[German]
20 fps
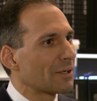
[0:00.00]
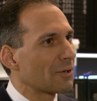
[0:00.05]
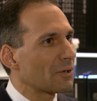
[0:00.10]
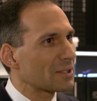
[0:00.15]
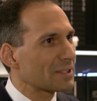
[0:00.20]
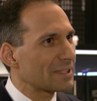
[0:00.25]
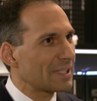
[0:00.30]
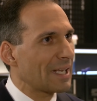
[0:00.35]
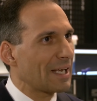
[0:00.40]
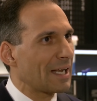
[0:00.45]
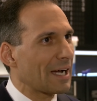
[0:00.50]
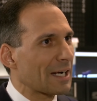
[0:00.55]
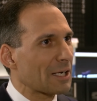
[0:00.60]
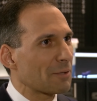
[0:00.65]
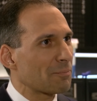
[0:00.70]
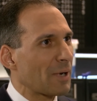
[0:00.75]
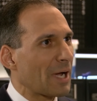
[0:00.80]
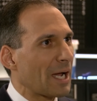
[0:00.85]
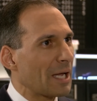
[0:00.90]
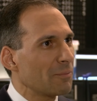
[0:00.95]
noch sehr
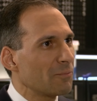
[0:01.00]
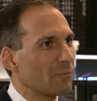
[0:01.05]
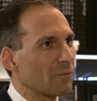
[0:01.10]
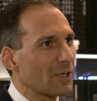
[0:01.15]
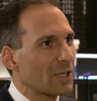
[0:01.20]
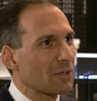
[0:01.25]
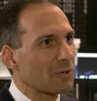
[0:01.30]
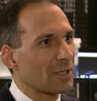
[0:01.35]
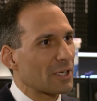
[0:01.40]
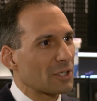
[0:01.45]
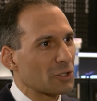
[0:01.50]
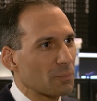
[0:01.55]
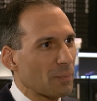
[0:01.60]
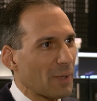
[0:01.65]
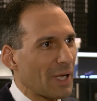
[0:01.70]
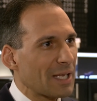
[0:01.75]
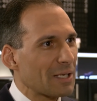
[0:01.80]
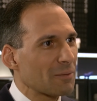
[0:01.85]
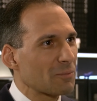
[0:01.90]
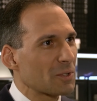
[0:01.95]
lange bleiben wird und
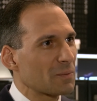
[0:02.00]
entsprechend